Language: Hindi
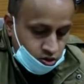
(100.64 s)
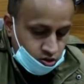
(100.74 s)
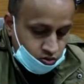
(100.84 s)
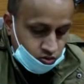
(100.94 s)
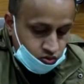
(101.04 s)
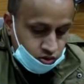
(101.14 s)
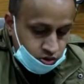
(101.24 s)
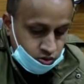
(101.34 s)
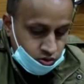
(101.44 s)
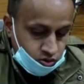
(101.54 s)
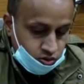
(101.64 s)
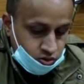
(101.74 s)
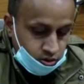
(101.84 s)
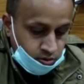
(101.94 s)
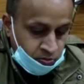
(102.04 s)
और उसको
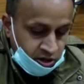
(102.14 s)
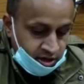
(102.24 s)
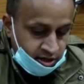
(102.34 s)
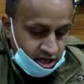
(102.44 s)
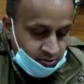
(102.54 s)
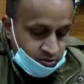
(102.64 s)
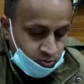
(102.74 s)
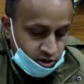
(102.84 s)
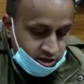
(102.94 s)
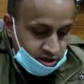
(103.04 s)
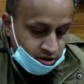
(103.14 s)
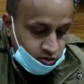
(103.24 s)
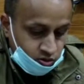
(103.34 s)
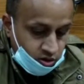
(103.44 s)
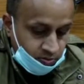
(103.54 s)
पकड़ने के बाद पुलिस ने
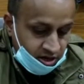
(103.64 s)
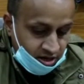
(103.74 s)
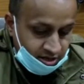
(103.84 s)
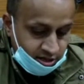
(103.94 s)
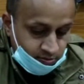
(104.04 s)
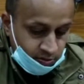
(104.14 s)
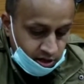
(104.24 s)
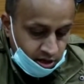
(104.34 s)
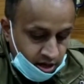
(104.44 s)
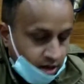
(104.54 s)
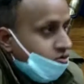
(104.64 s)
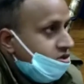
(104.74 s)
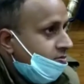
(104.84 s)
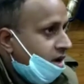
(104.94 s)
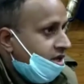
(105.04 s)
उसको अपने हिरासत में लिया है
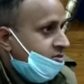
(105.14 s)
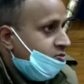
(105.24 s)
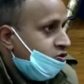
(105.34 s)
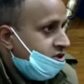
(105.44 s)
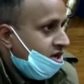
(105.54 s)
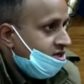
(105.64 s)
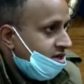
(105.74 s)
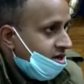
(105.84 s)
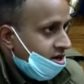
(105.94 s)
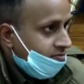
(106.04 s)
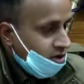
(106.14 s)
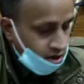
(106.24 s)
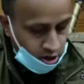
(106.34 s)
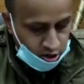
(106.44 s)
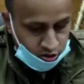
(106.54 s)
उससे बाद में पूछताछ करने
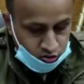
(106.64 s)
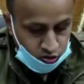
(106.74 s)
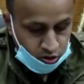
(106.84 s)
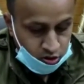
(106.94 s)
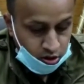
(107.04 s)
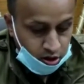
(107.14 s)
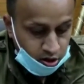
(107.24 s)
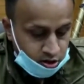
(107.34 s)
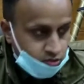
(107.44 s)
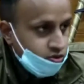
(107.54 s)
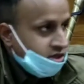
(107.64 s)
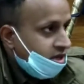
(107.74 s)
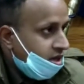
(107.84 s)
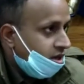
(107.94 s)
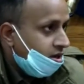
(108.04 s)
पे दो लोग और
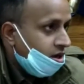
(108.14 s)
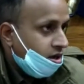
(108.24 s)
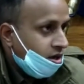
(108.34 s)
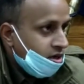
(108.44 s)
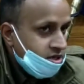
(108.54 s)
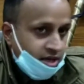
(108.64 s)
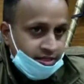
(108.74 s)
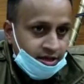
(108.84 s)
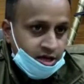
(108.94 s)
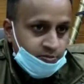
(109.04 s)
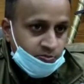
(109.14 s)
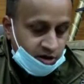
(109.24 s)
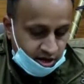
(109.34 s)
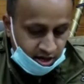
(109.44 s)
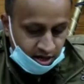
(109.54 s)
उसके निशानदेही पे
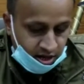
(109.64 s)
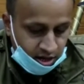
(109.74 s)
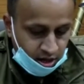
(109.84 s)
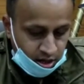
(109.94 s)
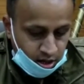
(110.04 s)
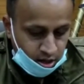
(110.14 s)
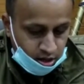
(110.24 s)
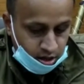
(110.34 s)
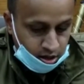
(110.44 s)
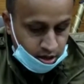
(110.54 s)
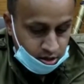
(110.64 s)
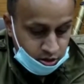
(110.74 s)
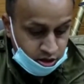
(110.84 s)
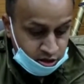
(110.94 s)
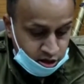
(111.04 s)
पकड़े गए
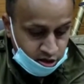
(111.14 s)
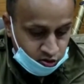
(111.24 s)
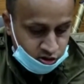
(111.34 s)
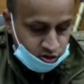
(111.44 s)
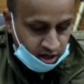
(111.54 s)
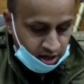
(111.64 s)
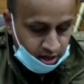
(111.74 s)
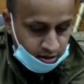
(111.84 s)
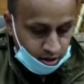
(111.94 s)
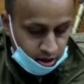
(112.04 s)
हैं ये तीनों जो हैं